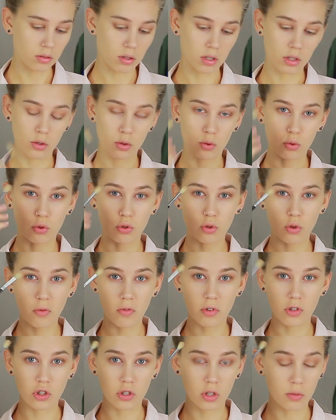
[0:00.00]

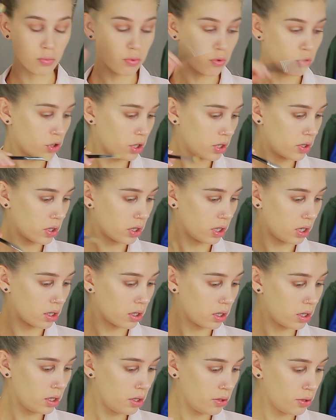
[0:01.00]
Растушевочной пушистой
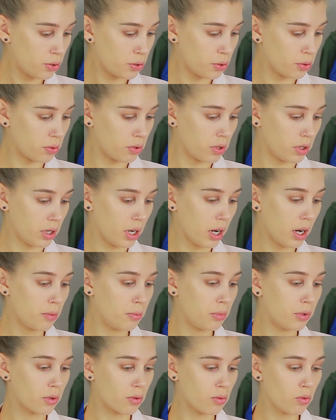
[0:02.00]
кистью я
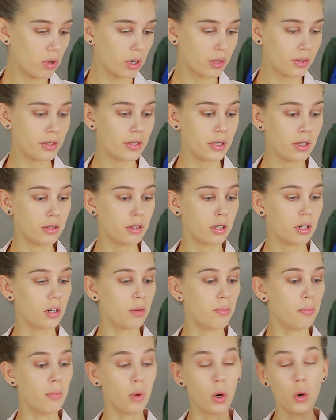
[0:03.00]
беру
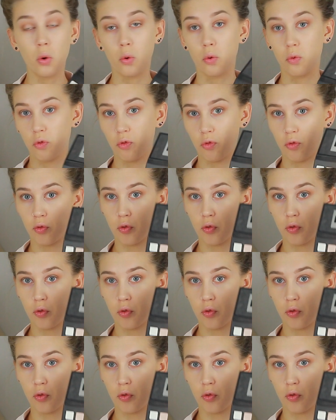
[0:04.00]
оттенок Move